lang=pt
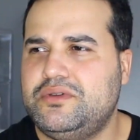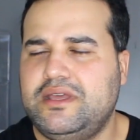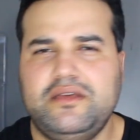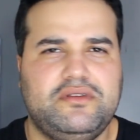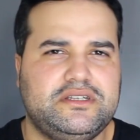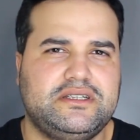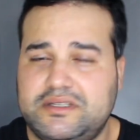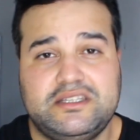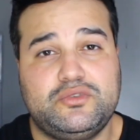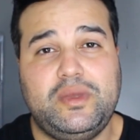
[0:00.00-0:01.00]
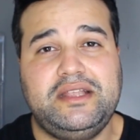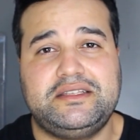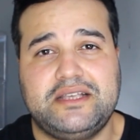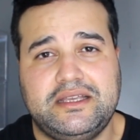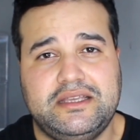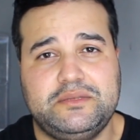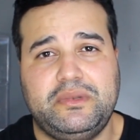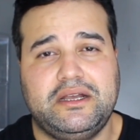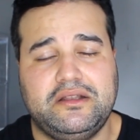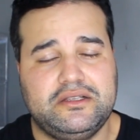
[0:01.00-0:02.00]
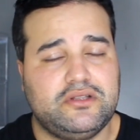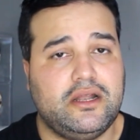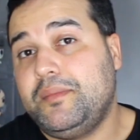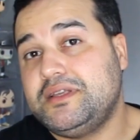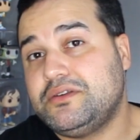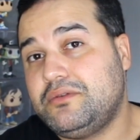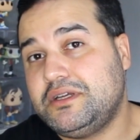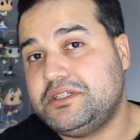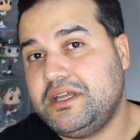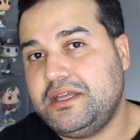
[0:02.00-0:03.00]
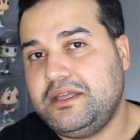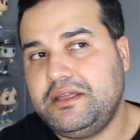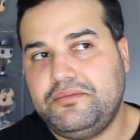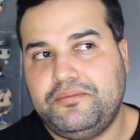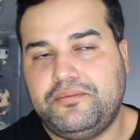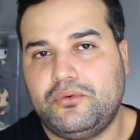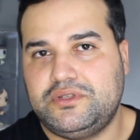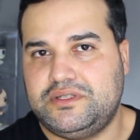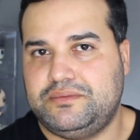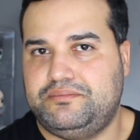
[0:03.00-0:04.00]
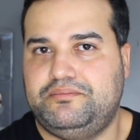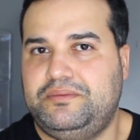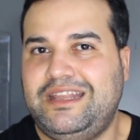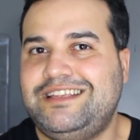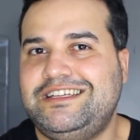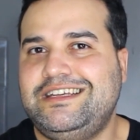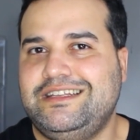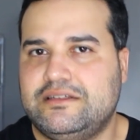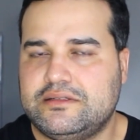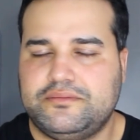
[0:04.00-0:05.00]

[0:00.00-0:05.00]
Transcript: o que, veja esses tweets aqui explicando a história, mas eu não achei fontes fidedignas,